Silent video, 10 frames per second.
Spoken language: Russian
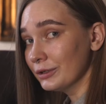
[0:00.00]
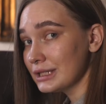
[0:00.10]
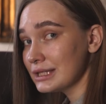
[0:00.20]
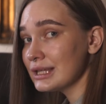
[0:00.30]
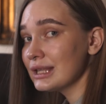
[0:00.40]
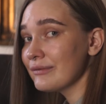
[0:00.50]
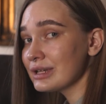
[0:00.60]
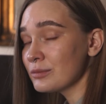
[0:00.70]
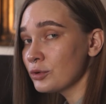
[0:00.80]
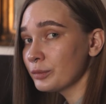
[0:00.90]
В этот день для
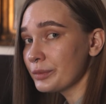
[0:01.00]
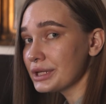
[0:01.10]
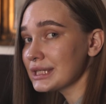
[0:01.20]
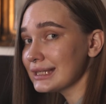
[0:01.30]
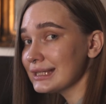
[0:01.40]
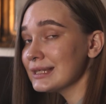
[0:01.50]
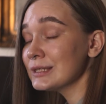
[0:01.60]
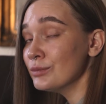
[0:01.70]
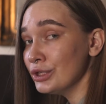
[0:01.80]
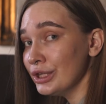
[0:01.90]
вас могут происходить
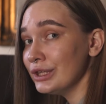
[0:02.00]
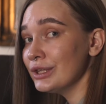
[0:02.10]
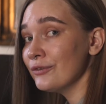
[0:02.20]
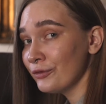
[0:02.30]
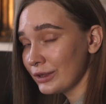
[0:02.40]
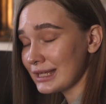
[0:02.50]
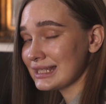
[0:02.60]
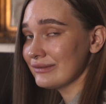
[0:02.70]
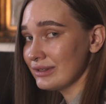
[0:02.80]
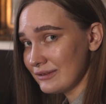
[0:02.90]
изменения в
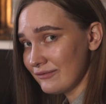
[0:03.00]
финансовой